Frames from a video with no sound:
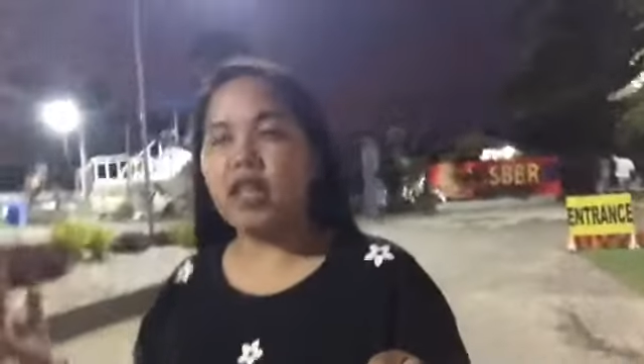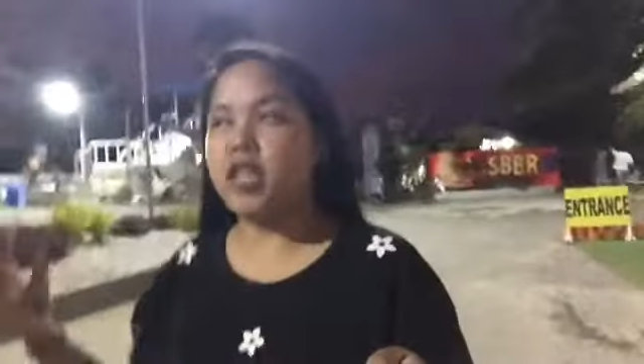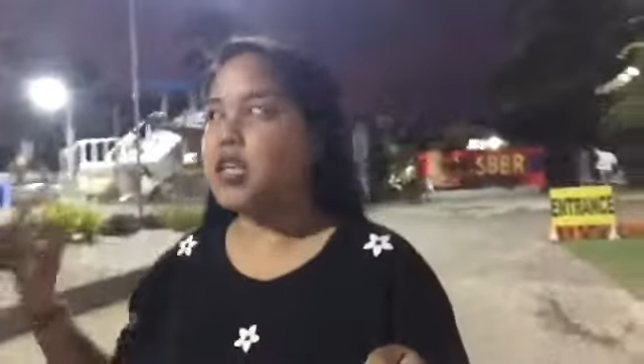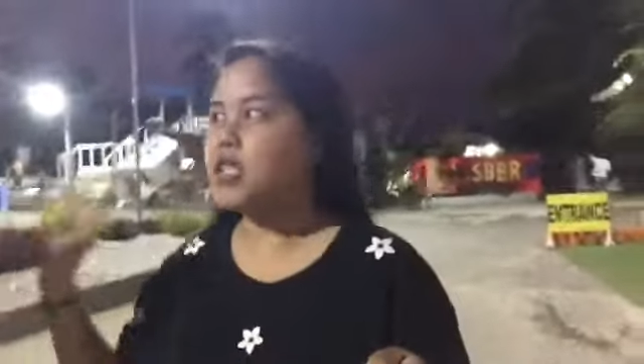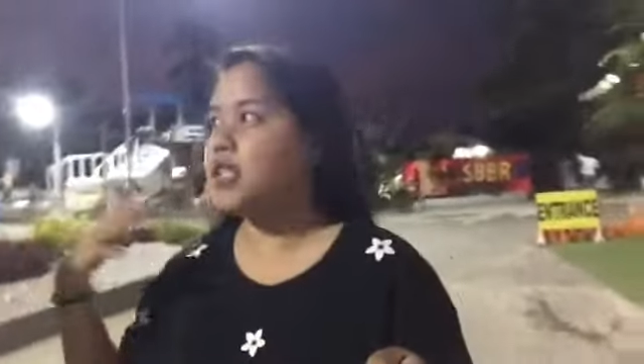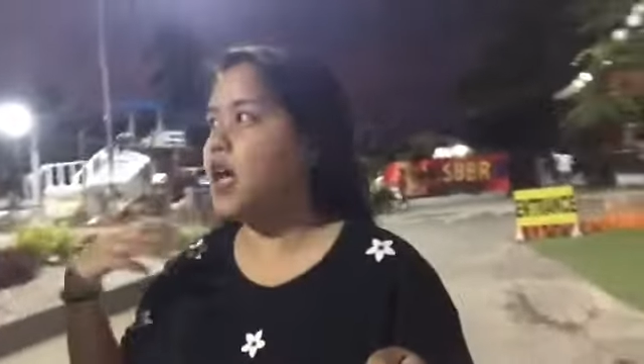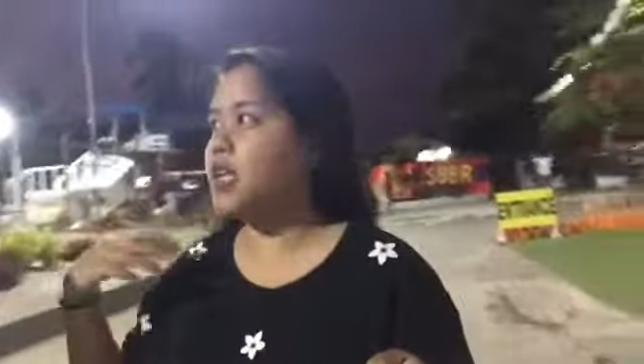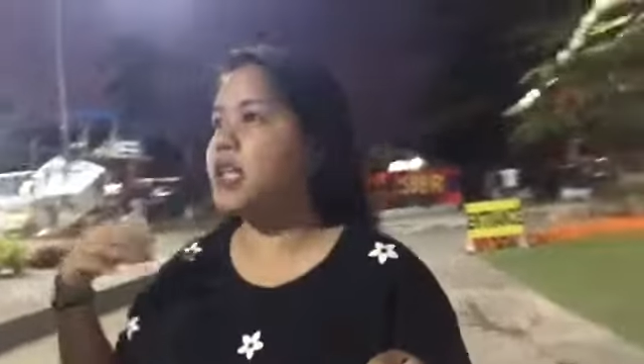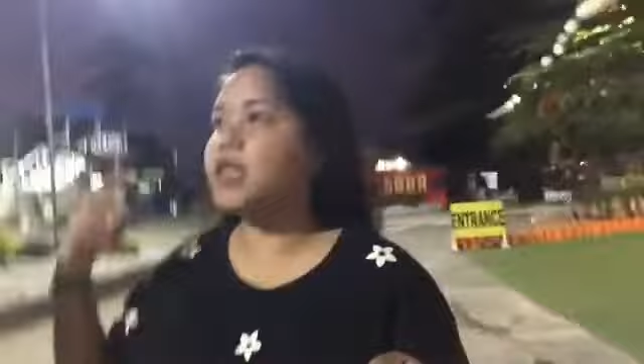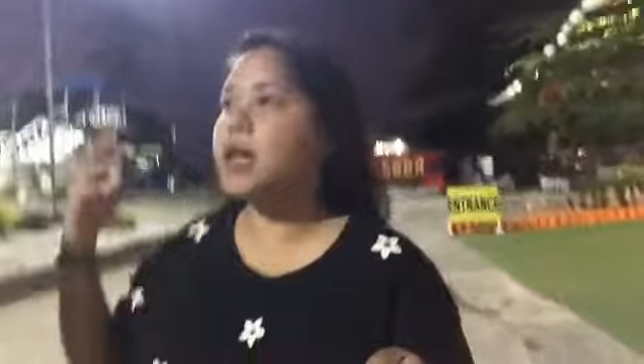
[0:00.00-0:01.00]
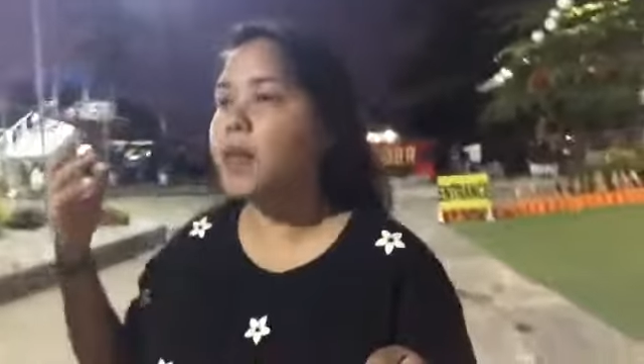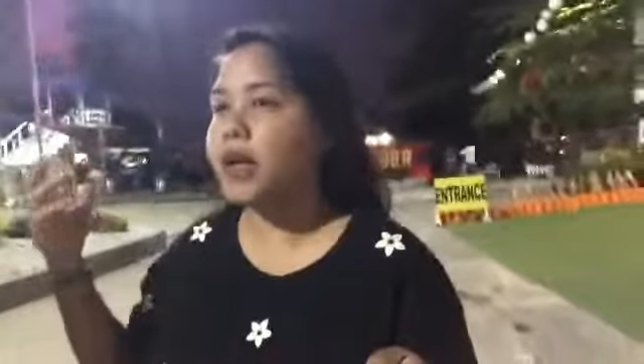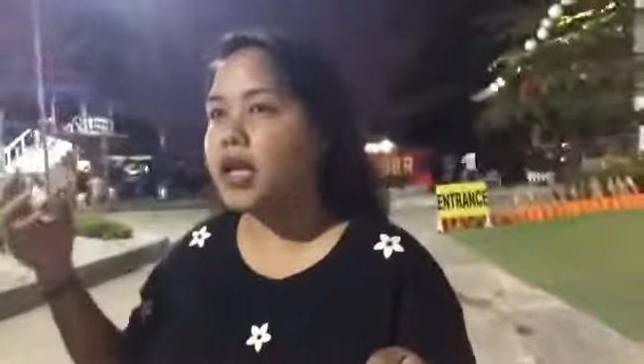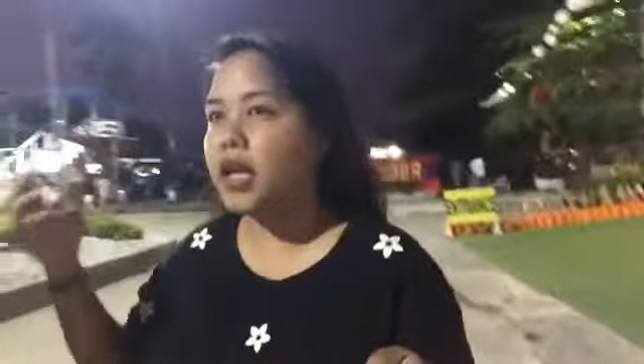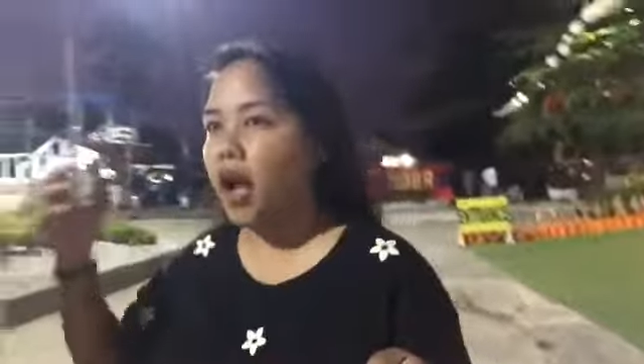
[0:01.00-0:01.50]
din sa Santa
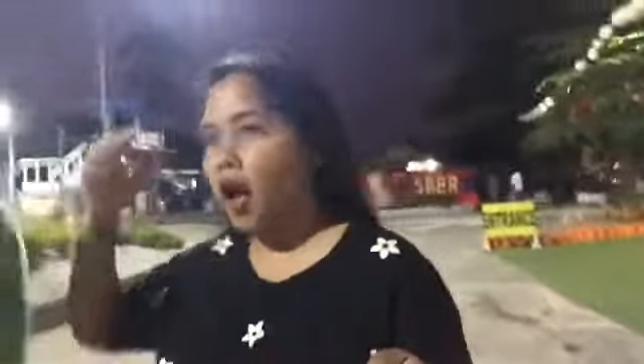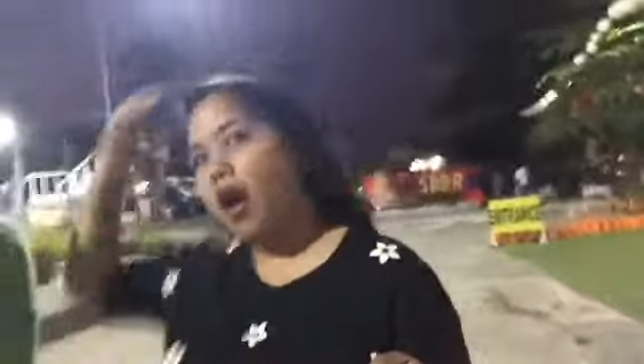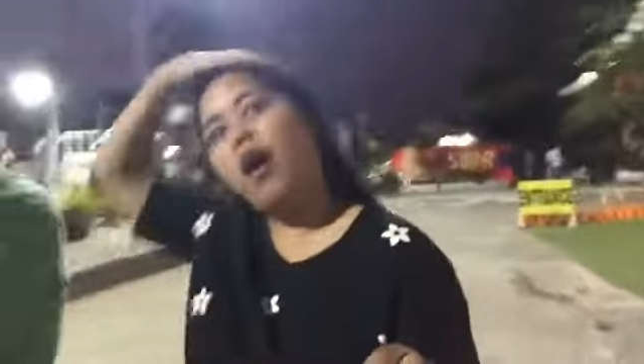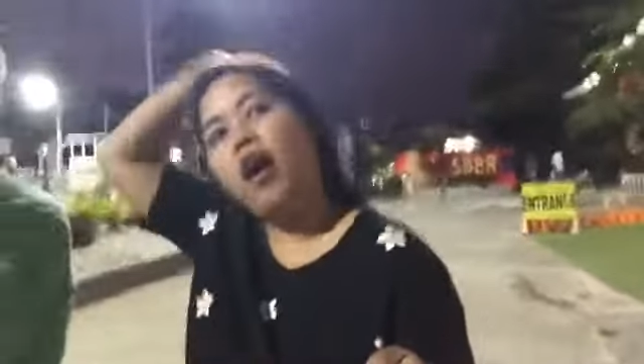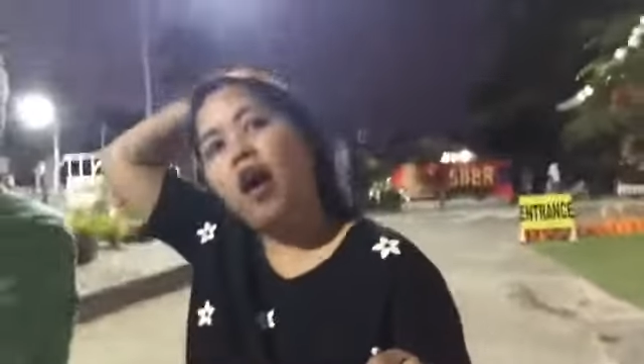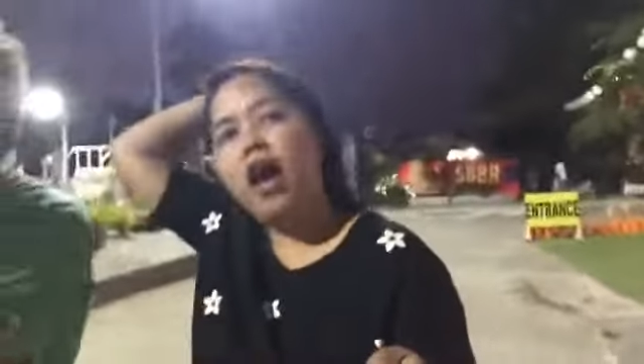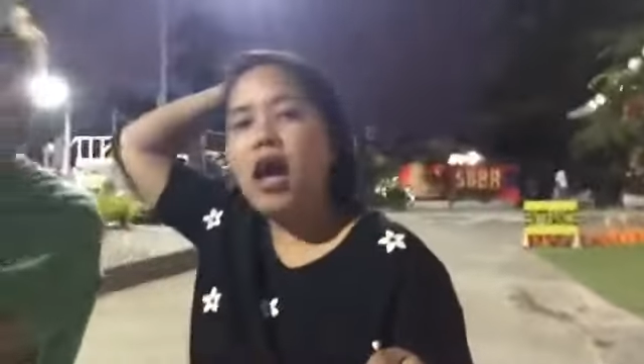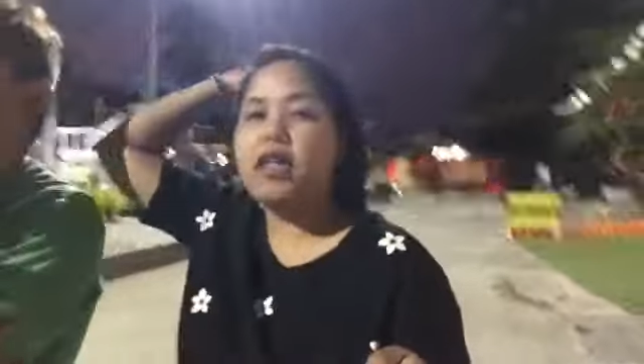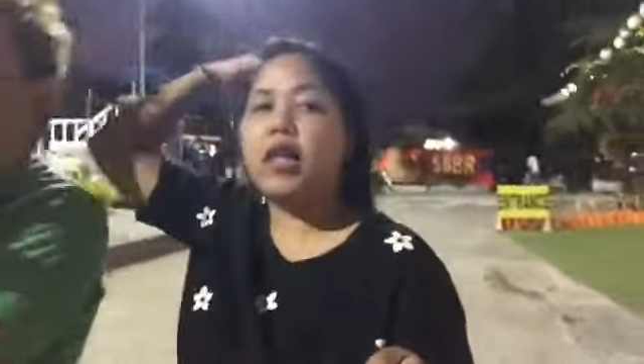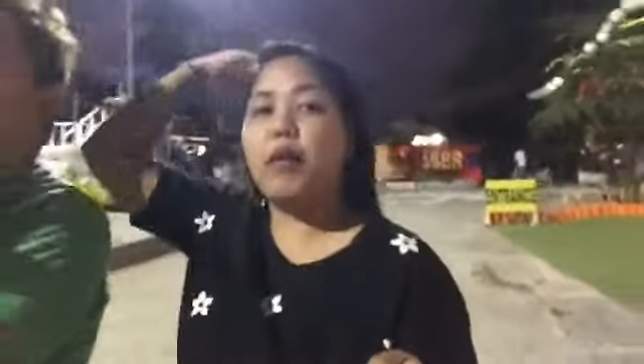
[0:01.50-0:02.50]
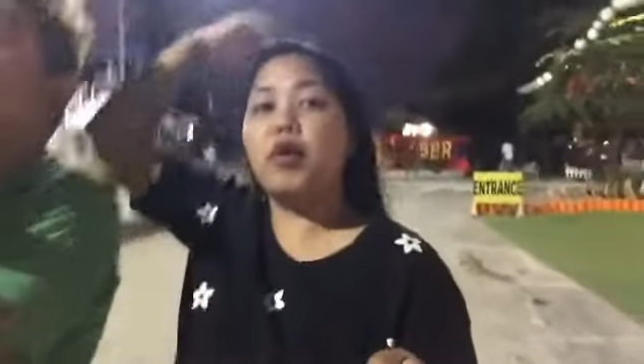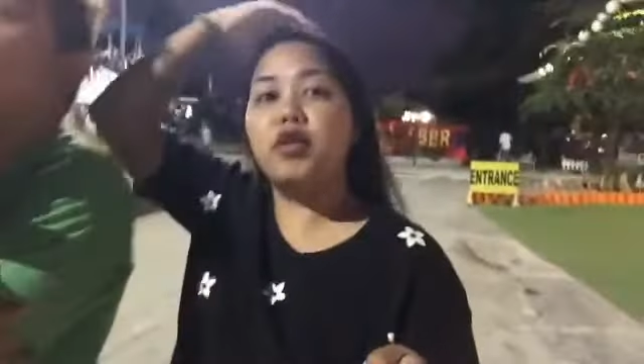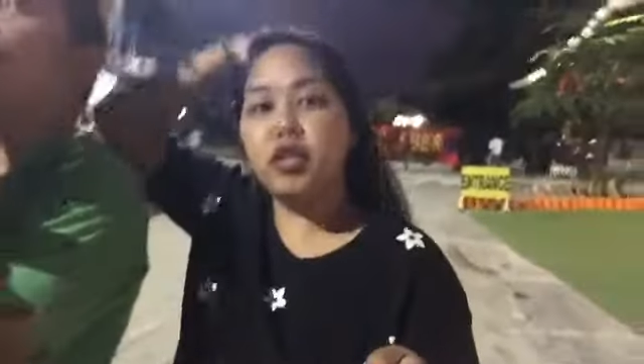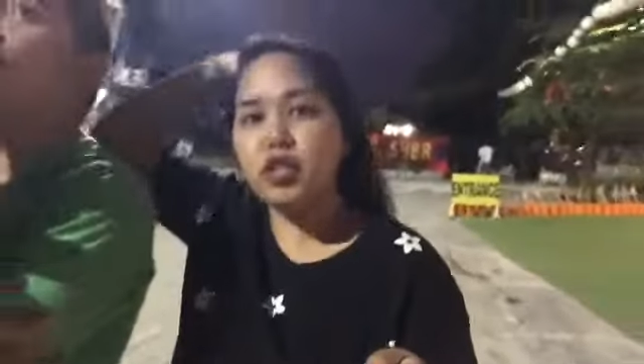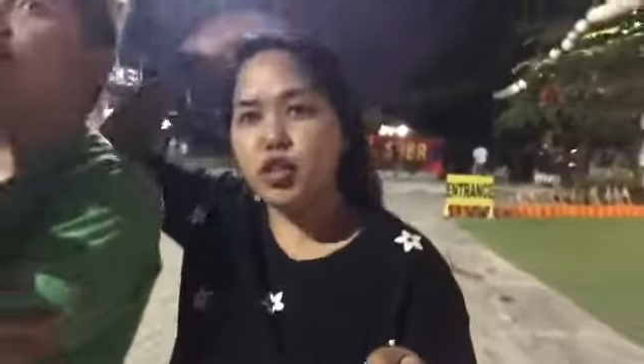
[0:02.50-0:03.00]
Maria, Davao
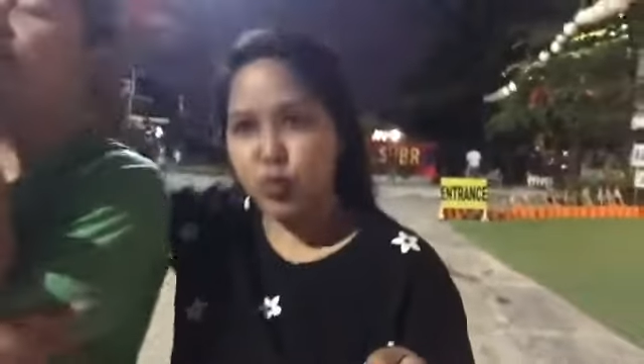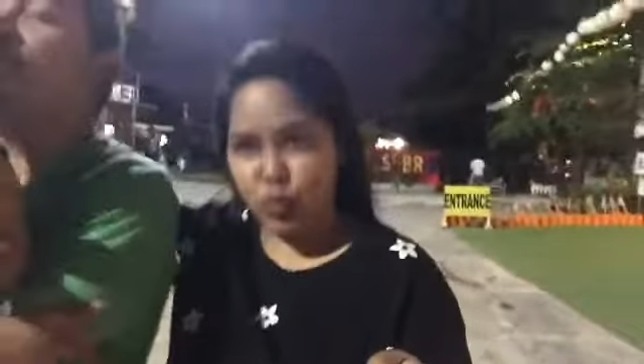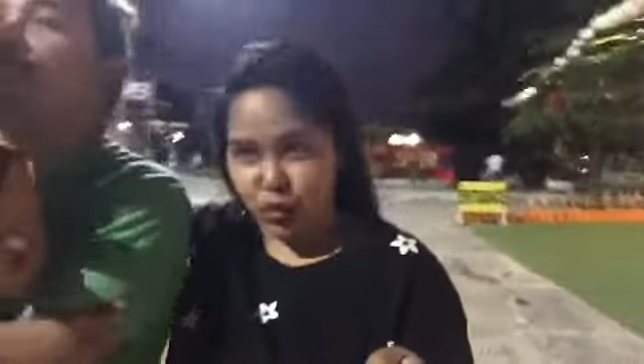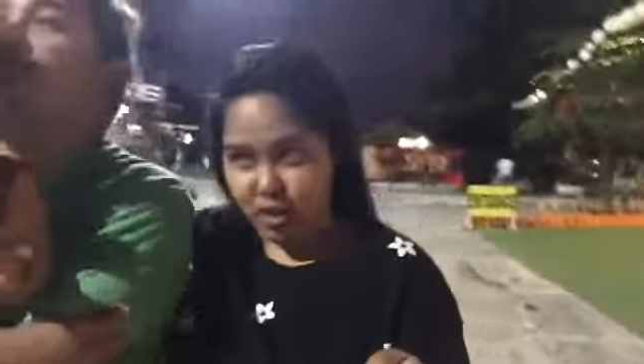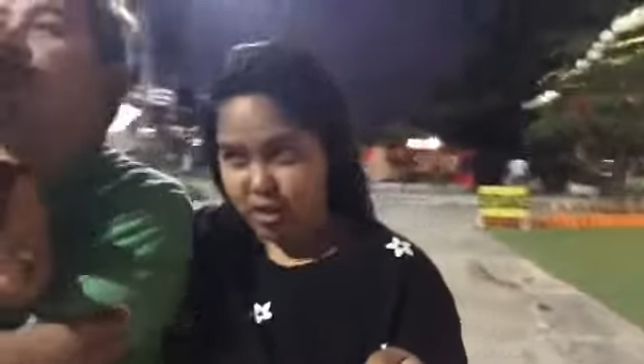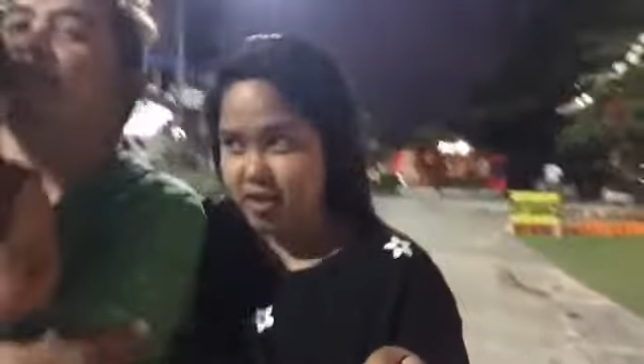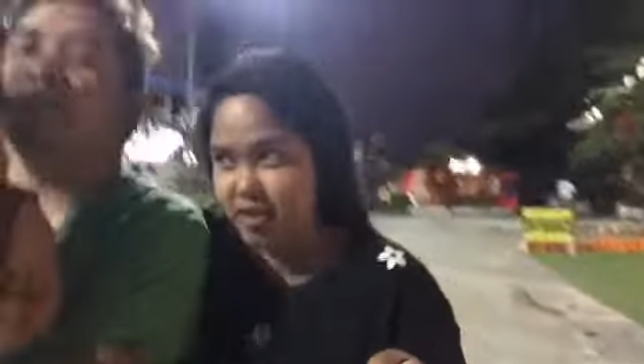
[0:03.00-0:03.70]
del Sur.